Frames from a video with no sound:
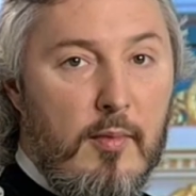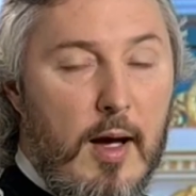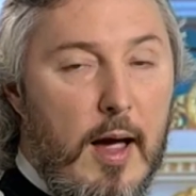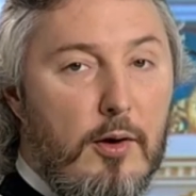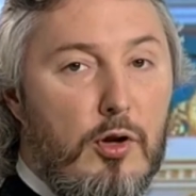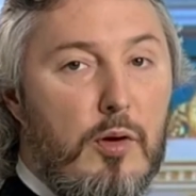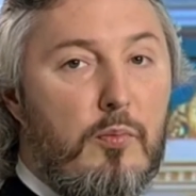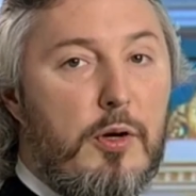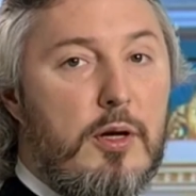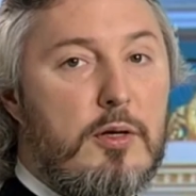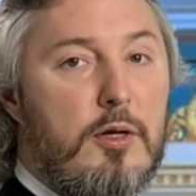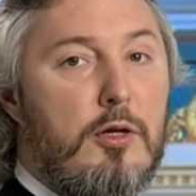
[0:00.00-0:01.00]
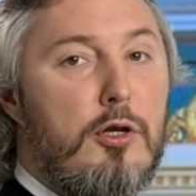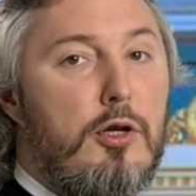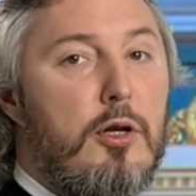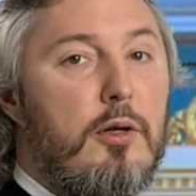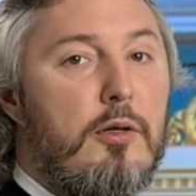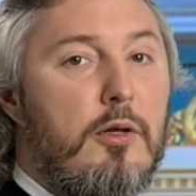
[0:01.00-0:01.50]
а к ним
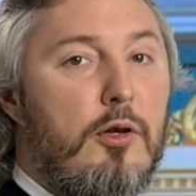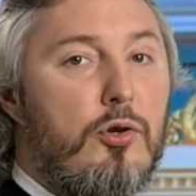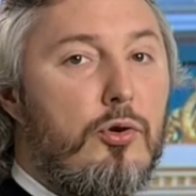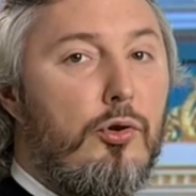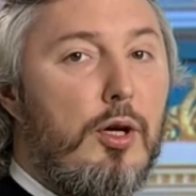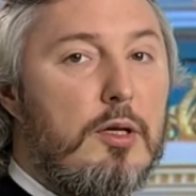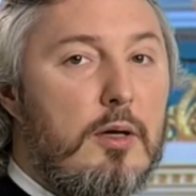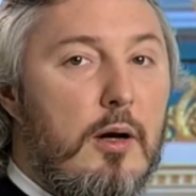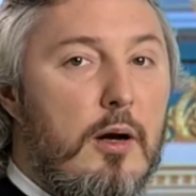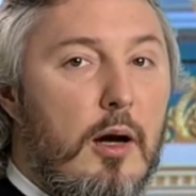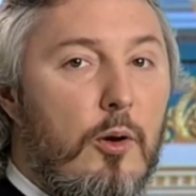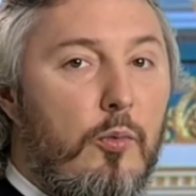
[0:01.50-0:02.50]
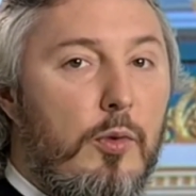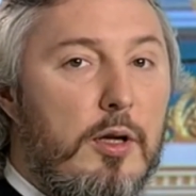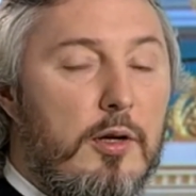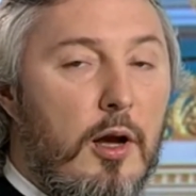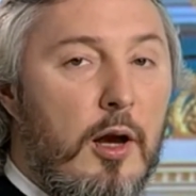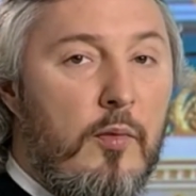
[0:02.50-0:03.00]
присоединилось еще несколько
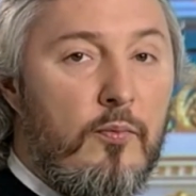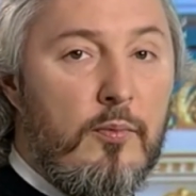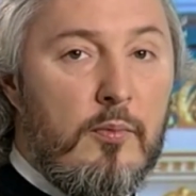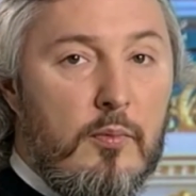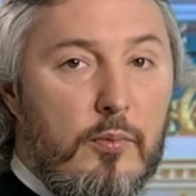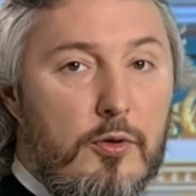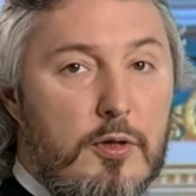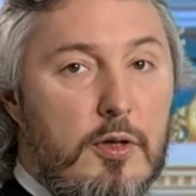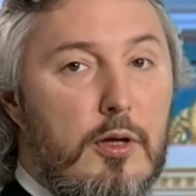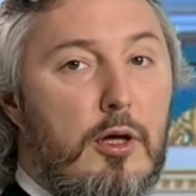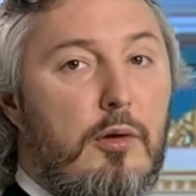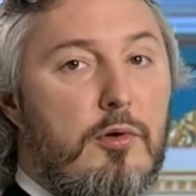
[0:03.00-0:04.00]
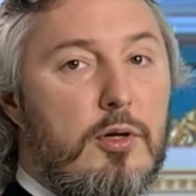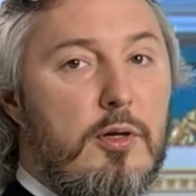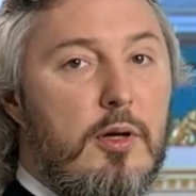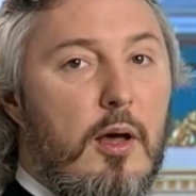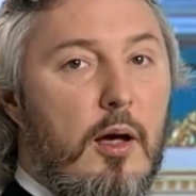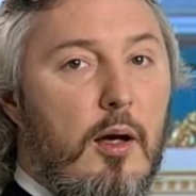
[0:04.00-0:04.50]
любителей пустынного
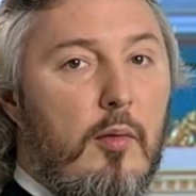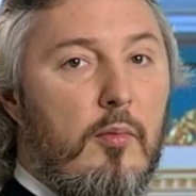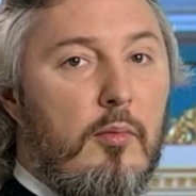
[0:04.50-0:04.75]
жития.